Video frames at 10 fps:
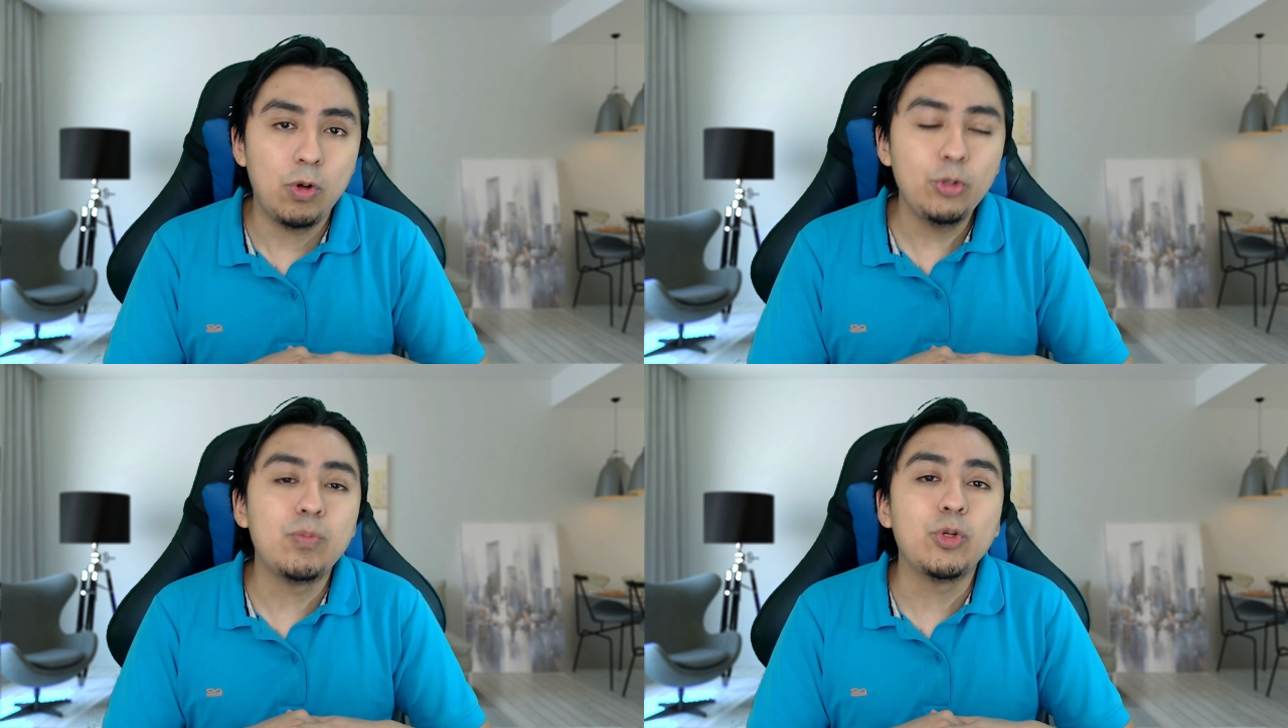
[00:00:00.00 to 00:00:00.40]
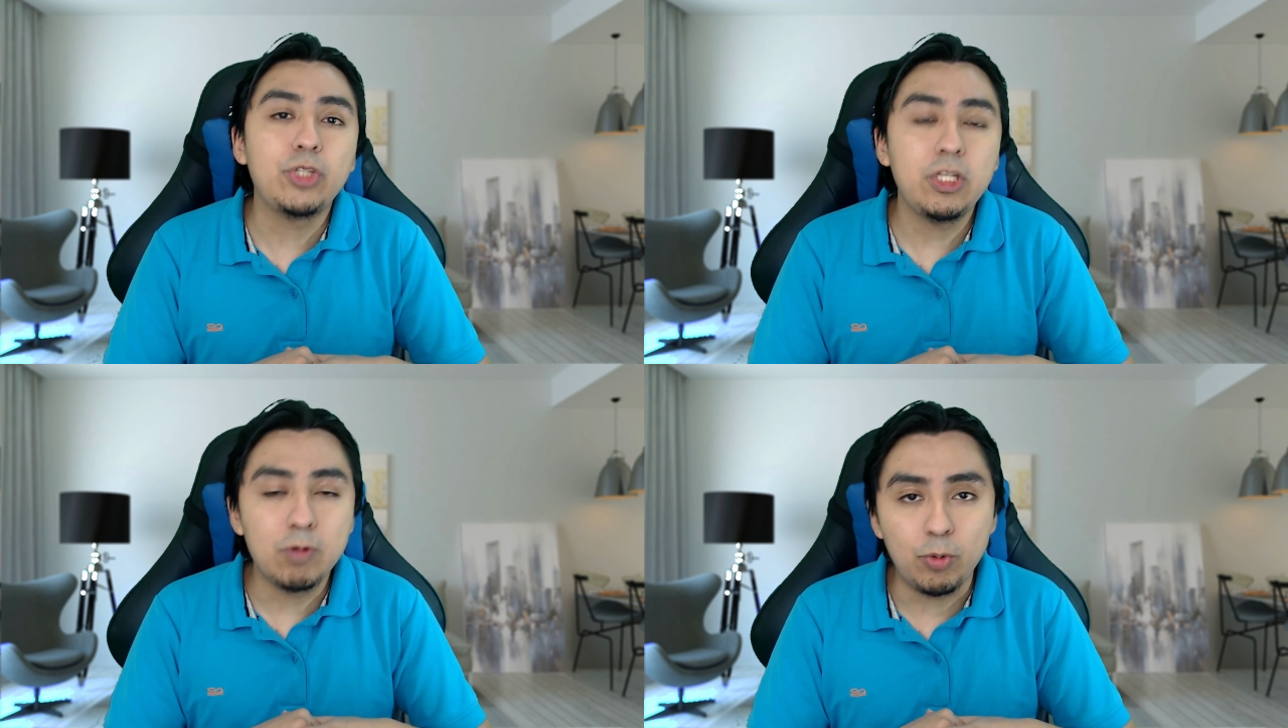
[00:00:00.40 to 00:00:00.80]
Otro
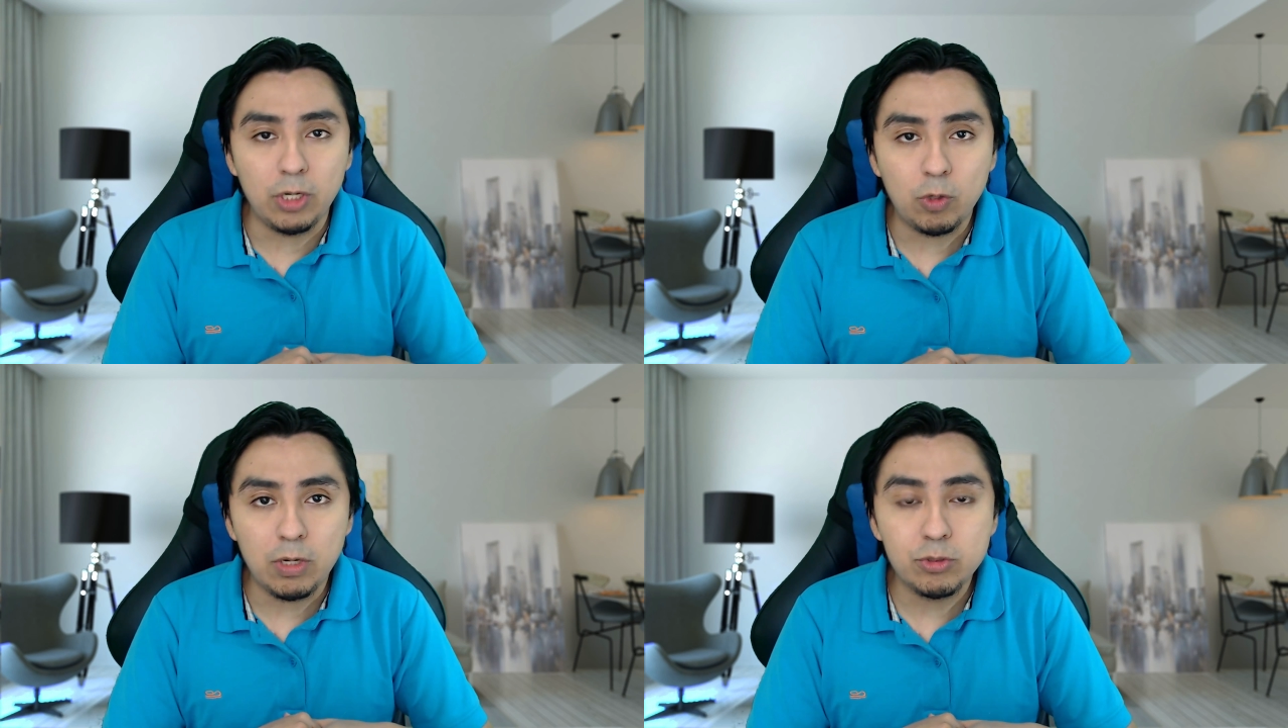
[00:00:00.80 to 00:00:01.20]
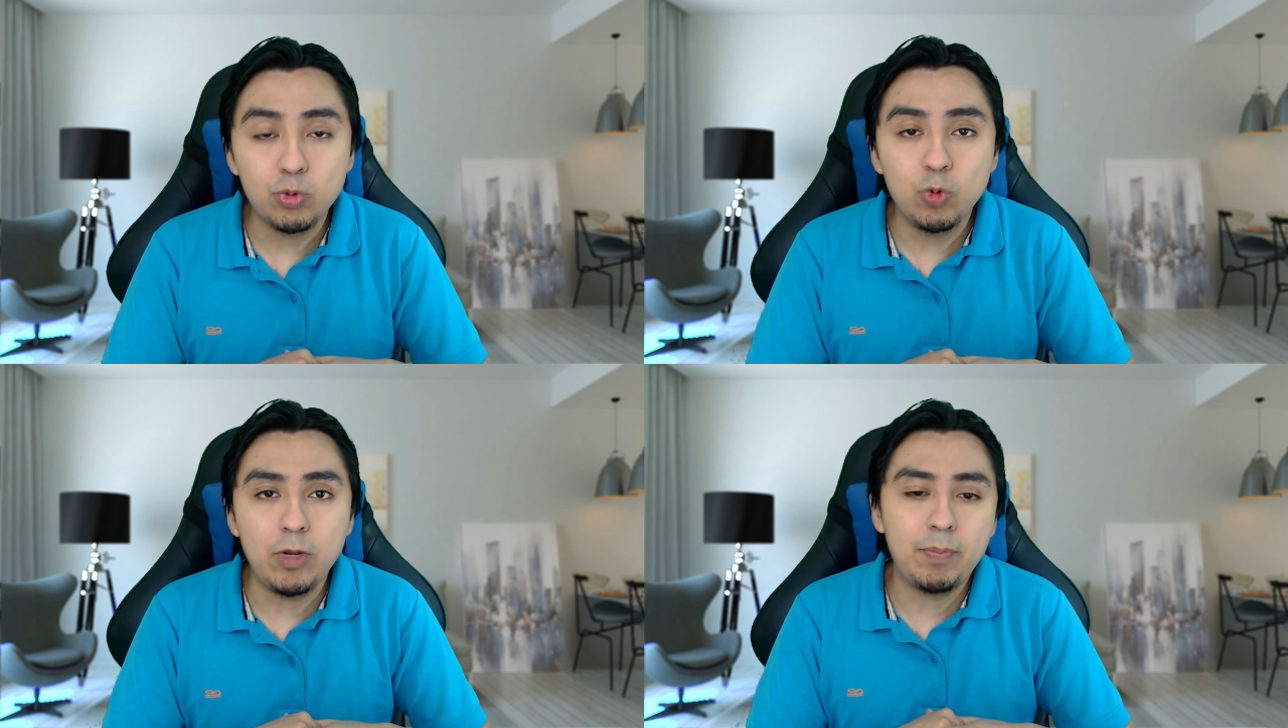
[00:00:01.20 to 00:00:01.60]
motivo por el cual
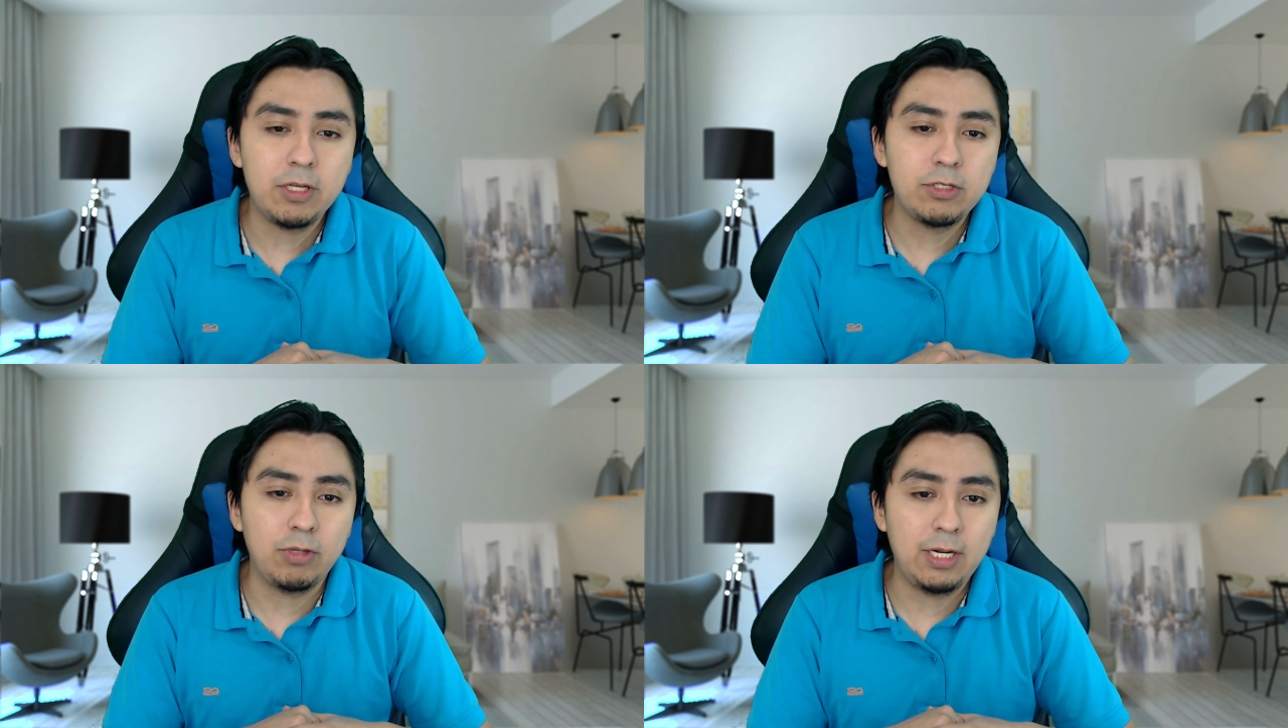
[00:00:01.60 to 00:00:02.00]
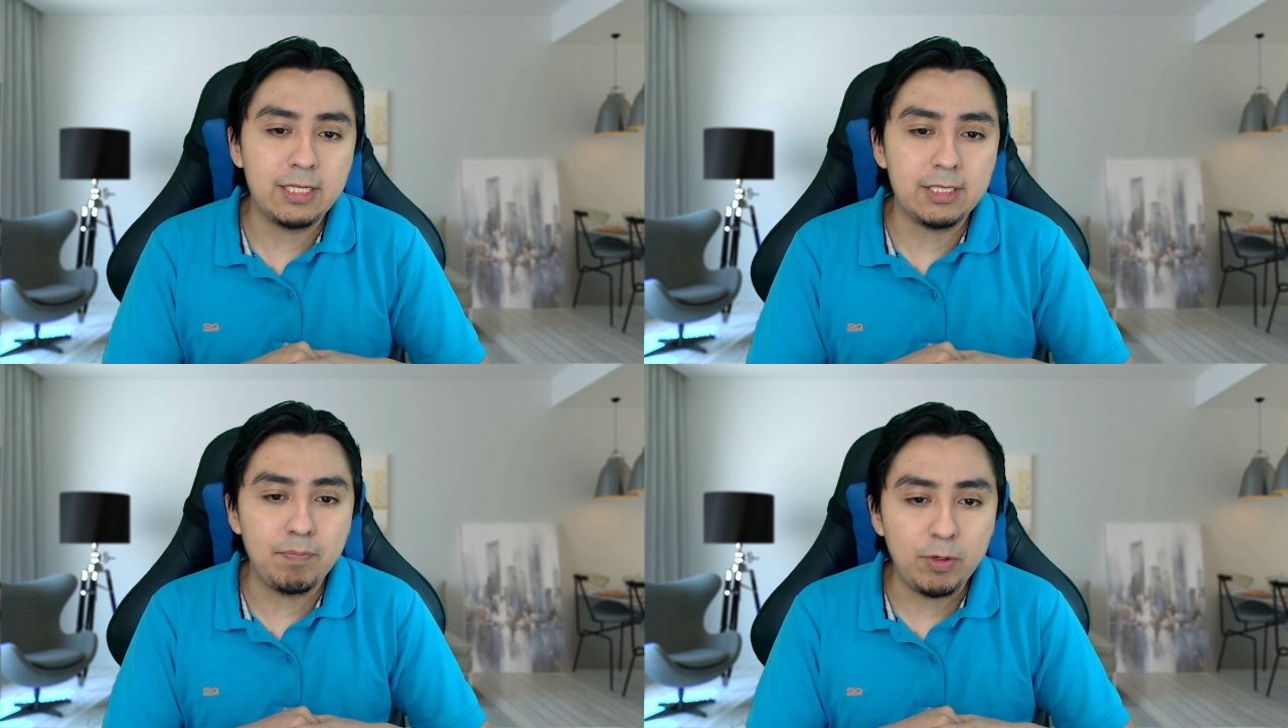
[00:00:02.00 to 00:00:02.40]
sube el precio del
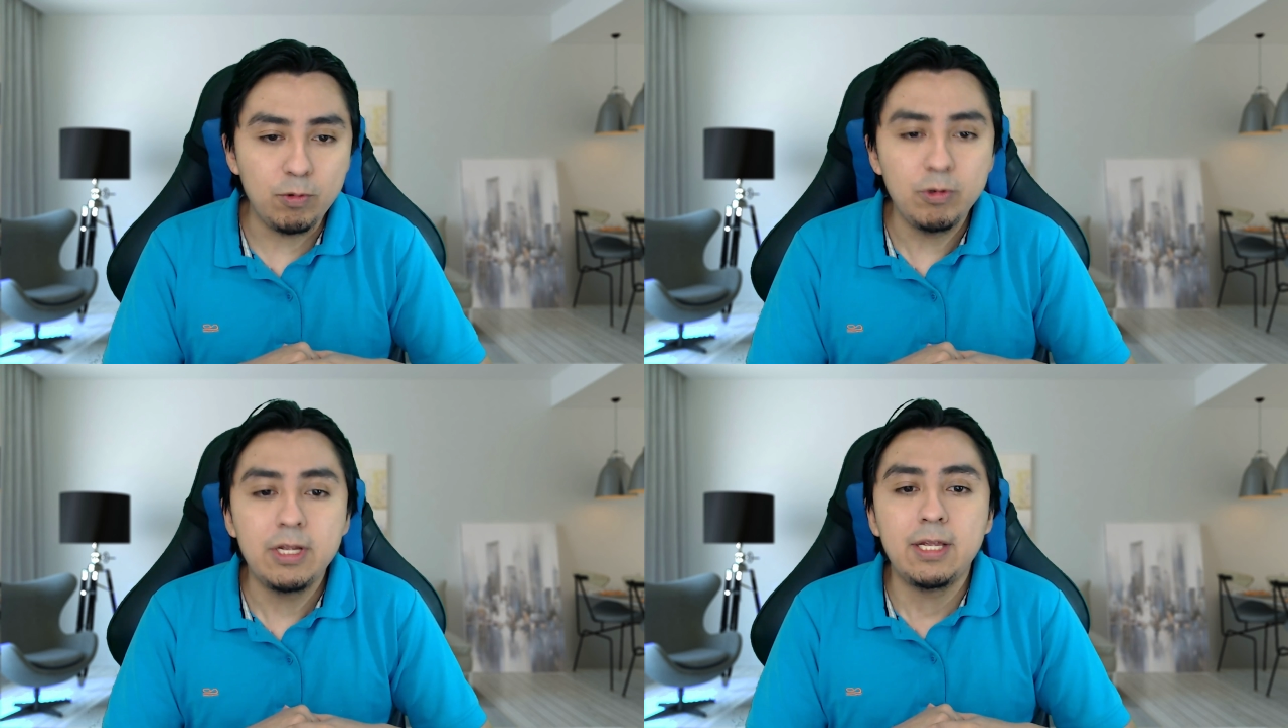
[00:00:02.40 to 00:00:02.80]
gas en Perú